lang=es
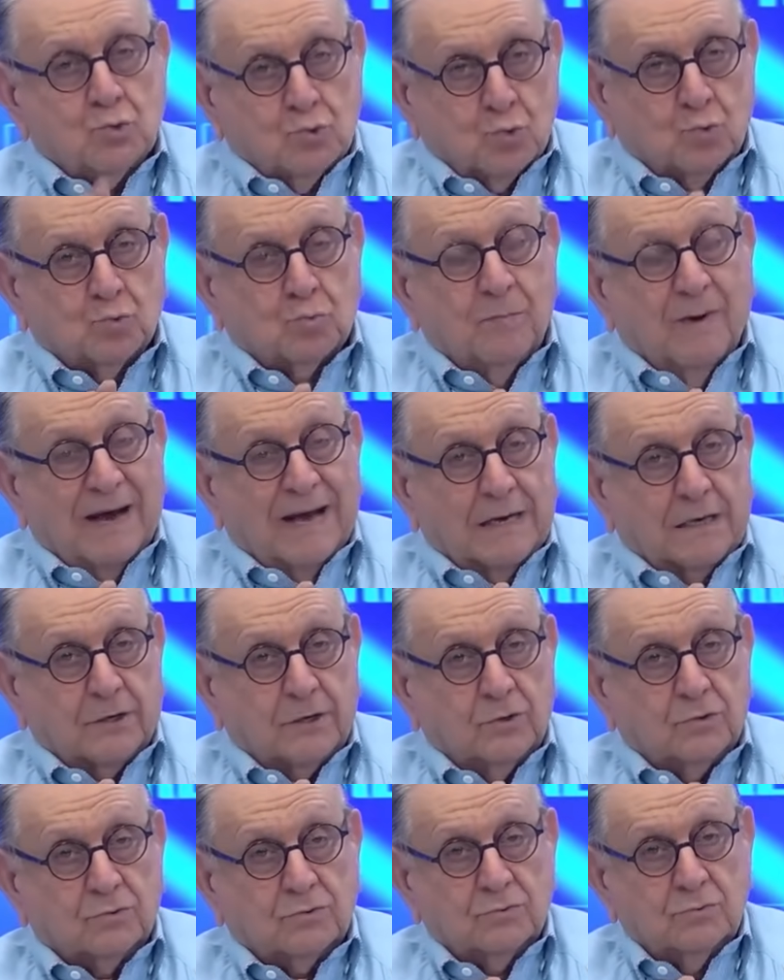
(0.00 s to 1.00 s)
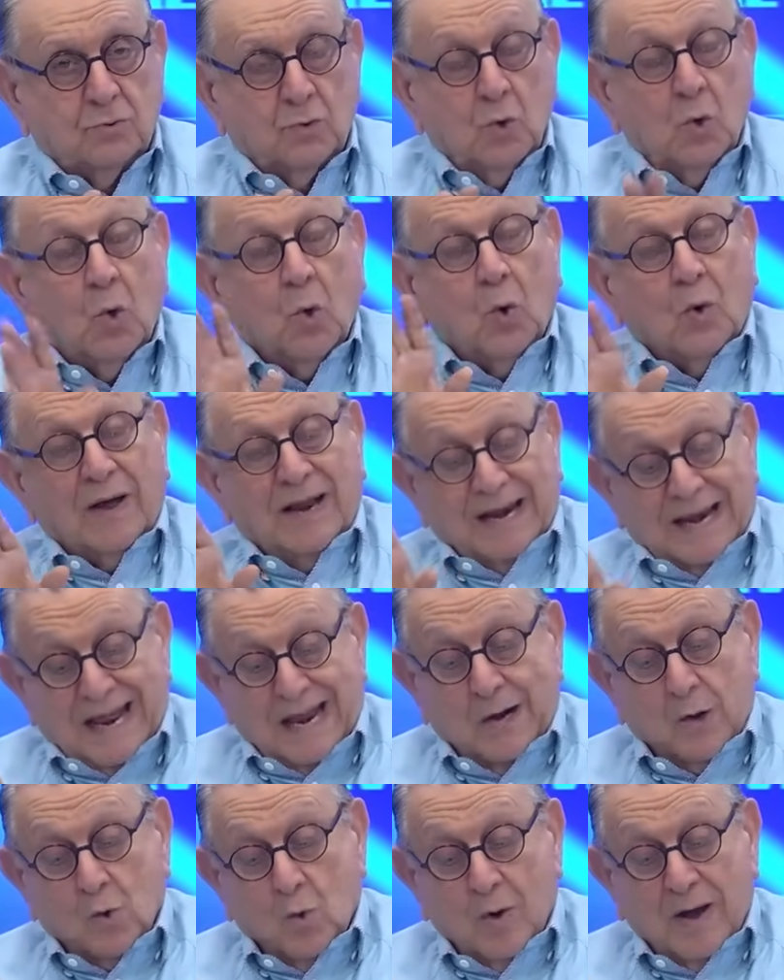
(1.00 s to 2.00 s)
sus barrios.
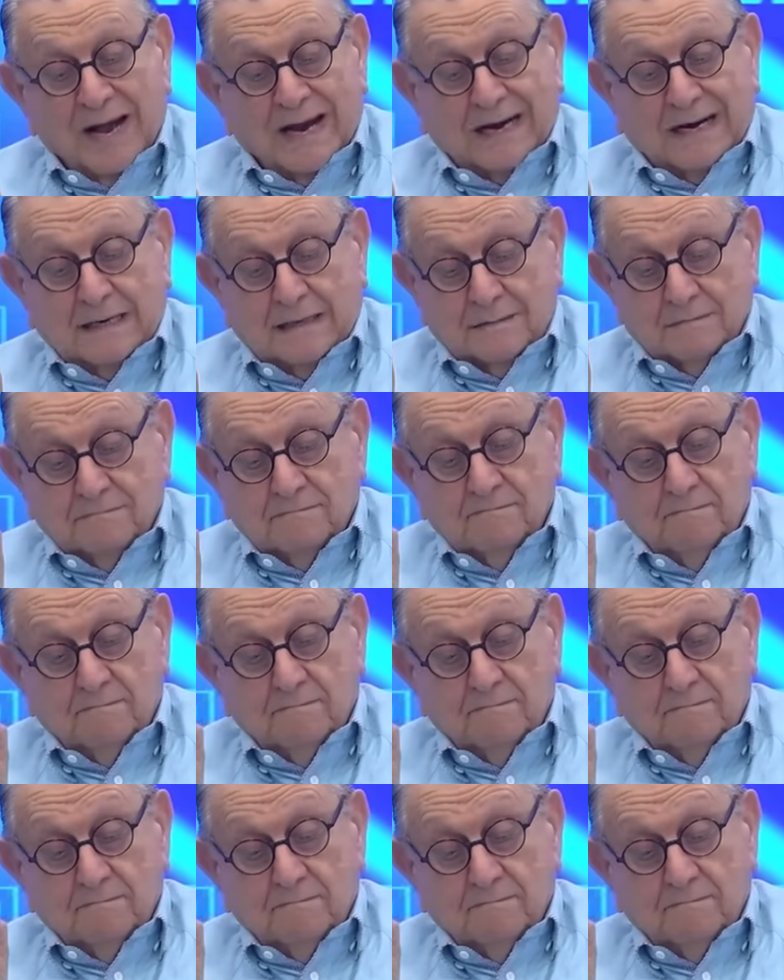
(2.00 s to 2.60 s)
Ojalá lo hagan.